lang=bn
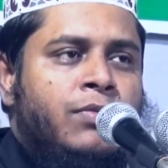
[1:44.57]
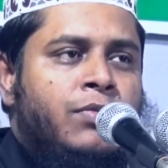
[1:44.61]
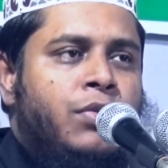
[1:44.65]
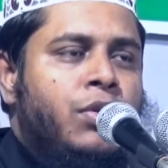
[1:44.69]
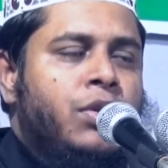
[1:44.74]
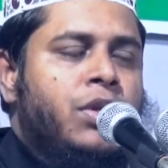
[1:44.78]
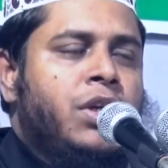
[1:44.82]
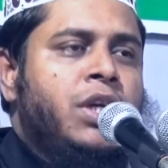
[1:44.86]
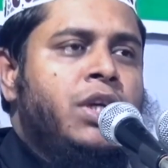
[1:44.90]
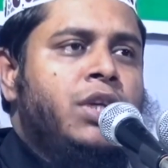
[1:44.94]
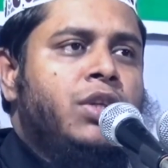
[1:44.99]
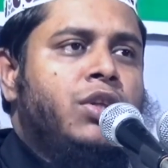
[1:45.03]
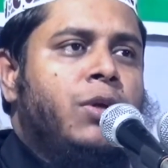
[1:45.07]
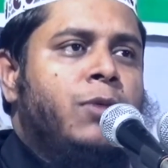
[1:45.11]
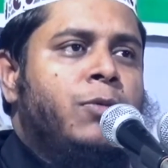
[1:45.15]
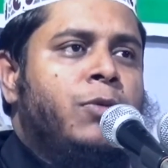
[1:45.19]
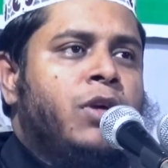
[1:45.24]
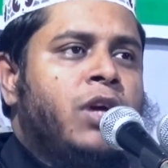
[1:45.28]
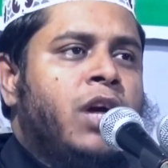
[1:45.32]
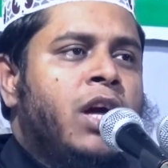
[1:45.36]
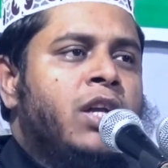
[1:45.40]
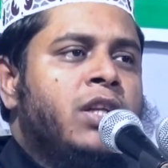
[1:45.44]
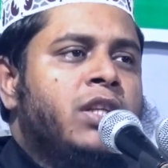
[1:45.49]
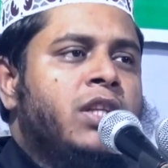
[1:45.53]
ফকি
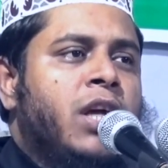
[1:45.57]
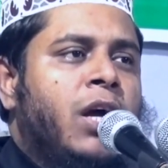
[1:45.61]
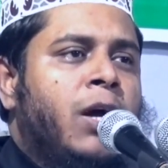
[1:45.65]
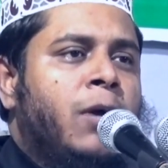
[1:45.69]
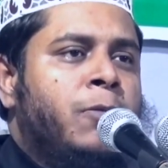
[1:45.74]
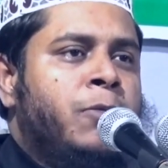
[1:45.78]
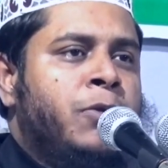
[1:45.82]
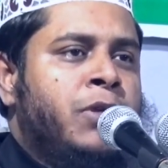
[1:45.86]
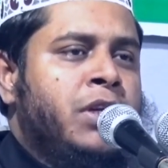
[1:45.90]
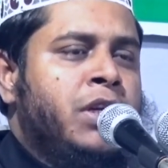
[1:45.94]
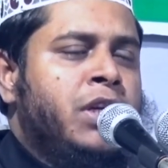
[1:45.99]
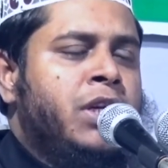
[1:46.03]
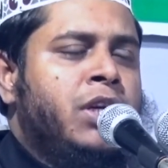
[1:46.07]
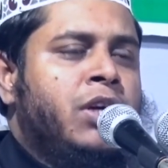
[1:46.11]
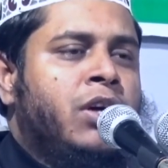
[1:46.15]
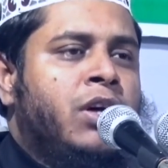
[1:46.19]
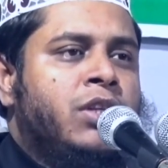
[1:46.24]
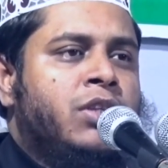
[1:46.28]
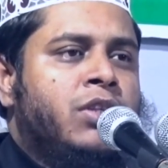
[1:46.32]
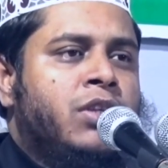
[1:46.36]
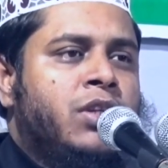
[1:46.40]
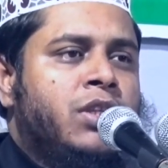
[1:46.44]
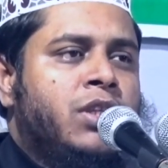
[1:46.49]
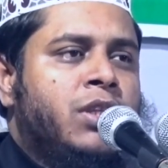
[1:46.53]
তবকার তাবেঈ
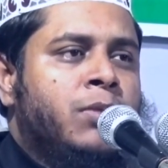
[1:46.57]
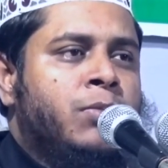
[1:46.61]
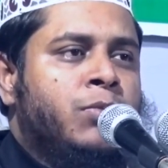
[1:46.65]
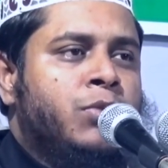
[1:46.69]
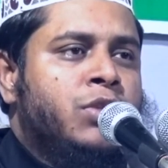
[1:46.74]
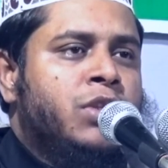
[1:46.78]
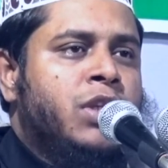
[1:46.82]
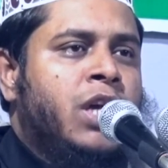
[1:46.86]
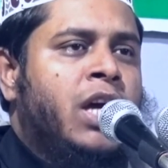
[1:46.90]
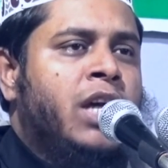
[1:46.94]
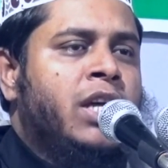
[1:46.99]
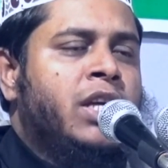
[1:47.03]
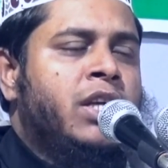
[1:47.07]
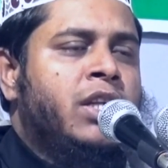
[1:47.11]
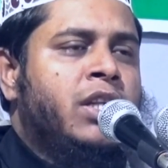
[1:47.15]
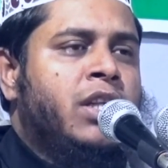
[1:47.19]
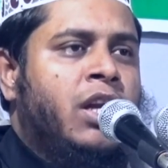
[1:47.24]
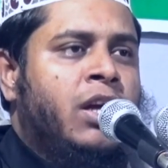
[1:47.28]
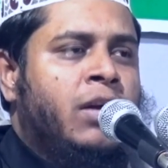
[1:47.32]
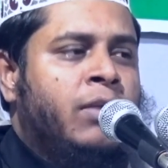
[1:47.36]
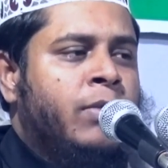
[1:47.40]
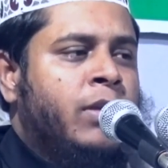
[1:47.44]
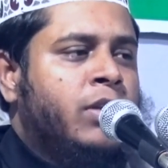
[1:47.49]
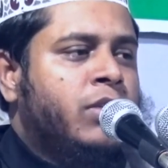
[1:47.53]
হযরত মুজাহিদ
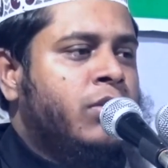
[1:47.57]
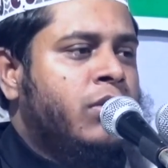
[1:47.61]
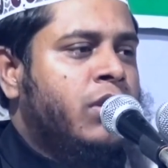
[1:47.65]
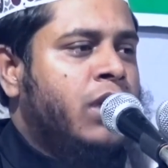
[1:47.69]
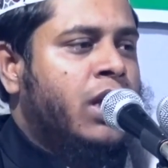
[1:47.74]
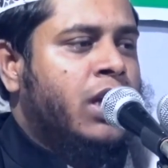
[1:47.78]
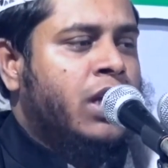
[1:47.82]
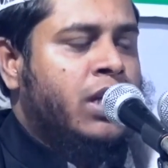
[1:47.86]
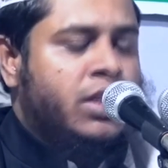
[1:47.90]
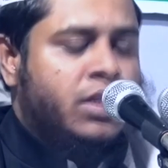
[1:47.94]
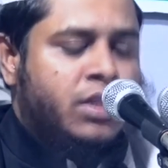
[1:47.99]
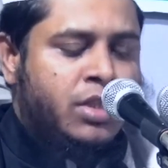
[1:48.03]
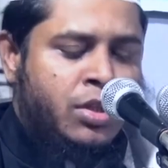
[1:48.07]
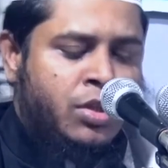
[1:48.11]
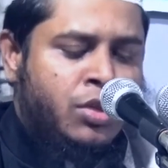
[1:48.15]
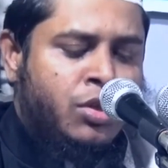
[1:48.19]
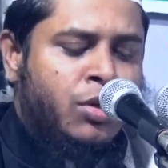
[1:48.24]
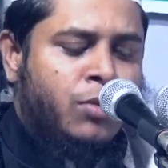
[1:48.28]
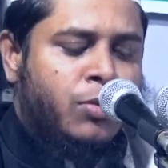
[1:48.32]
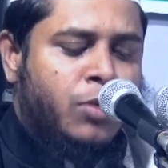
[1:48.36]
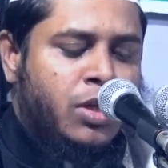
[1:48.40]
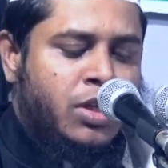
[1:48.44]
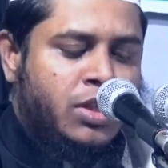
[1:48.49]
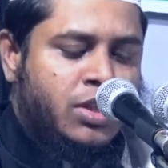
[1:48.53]
রাহমাতুল্লাহ আলাইহি
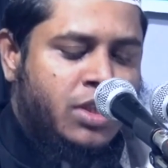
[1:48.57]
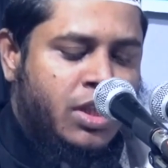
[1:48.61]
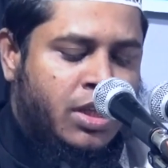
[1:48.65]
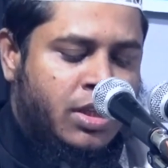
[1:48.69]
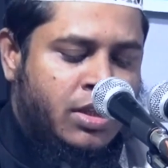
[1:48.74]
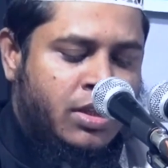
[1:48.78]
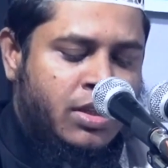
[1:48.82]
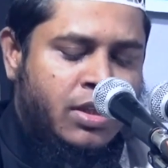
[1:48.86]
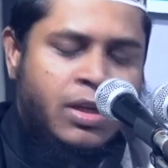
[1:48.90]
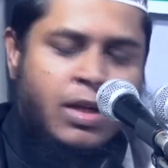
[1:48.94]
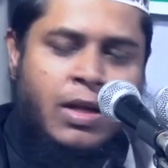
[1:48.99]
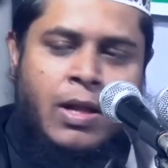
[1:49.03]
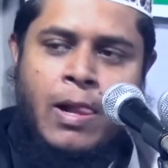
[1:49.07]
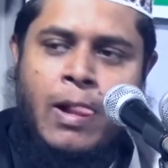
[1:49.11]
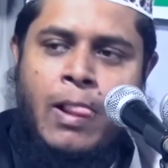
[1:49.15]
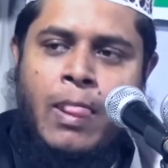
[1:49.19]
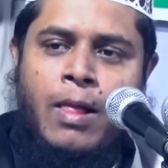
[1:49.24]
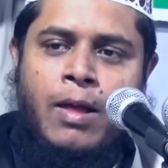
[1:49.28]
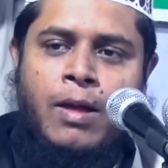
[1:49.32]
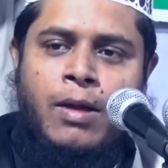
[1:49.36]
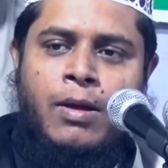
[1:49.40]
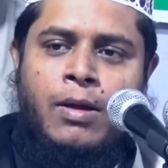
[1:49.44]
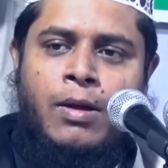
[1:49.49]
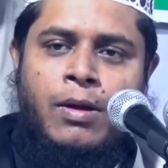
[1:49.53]
তিনিও বলেছেন
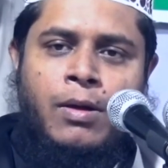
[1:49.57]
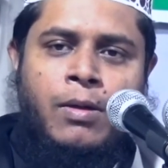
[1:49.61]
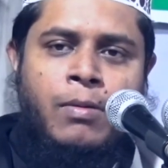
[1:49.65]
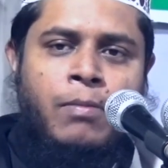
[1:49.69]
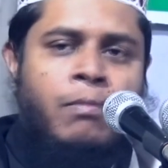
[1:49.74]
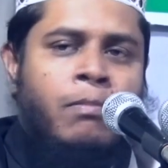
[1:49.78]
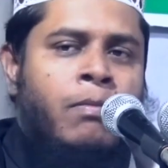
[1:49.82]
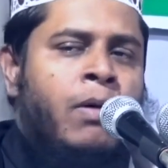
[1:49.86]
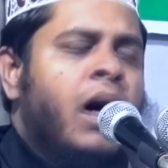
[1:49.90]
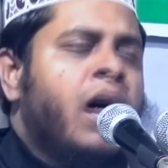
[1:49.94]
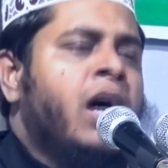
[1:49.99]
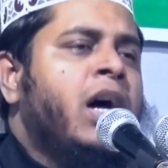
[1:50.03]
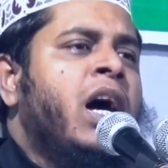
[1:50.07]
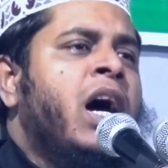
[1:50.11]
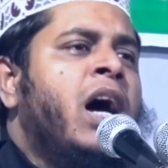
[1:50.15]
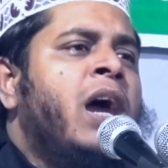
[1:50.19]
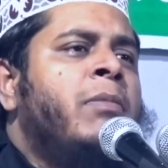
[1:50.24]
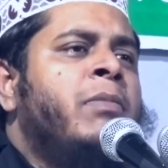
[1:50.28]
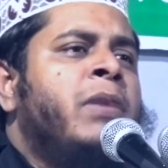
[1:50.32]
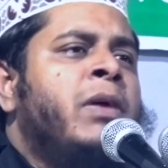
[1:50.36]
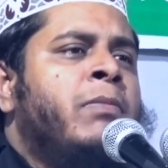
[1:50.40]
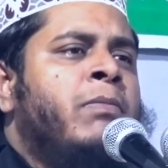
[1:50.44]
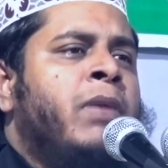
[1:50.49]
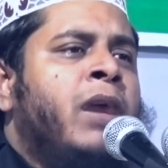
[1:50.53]

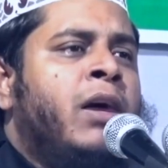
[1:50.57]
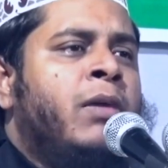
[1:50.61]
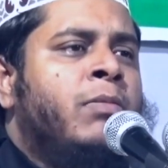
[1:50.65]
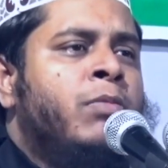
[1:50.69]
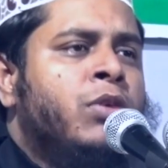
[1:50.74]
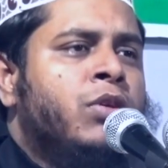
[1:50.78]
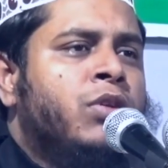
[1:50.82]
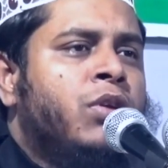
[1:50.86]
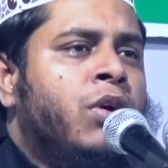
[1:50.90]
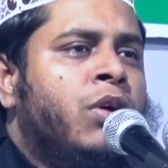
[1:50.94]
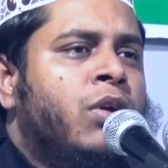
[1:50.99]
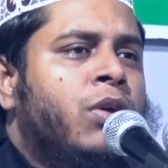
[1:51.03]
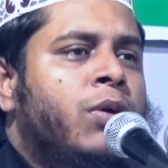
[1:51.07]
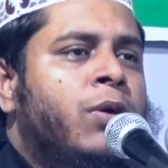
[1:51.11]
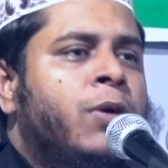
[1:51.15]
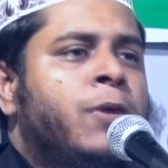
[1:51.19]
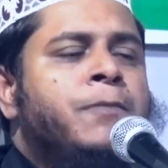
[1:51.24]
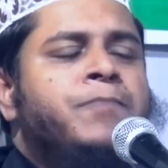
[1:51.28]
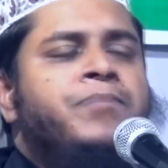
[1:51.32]
মাকামে মাহমুদ হল